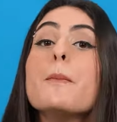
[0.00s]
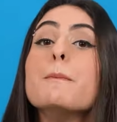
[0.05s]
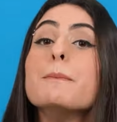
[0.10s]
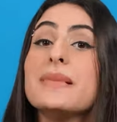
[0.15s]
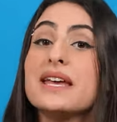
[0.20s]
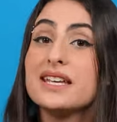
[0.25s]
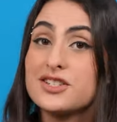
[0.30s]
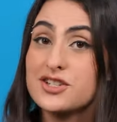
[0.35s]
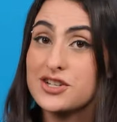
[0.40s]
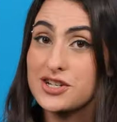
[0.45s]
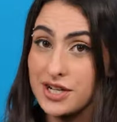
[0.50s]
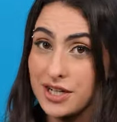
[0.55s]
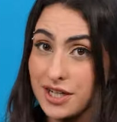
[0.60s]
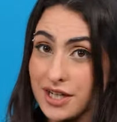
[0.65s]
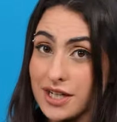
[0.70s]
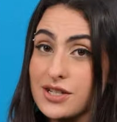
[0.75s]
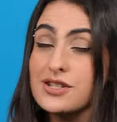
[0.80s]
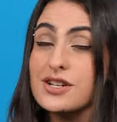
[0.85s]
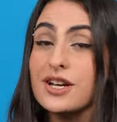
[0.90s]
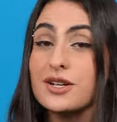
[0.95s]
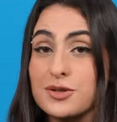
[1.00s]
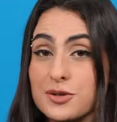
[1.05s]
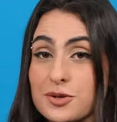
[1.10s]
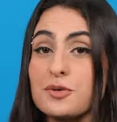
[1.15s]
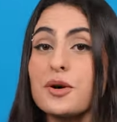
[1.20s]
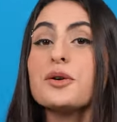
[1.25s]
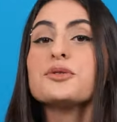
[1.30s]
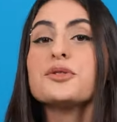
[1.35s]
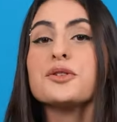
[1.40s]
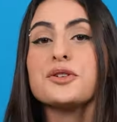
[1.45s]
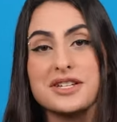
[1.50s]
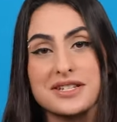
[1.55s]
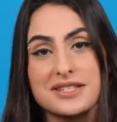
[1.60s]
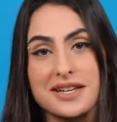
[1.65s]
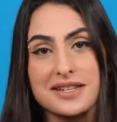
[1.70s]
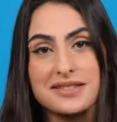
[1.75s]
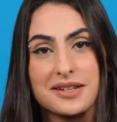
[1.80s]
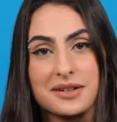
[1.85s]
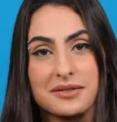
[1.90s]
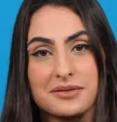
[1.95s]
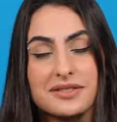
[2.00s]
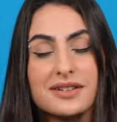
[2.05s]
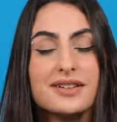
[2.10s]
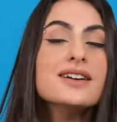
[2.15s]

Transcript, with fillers: mediante a sua autorização.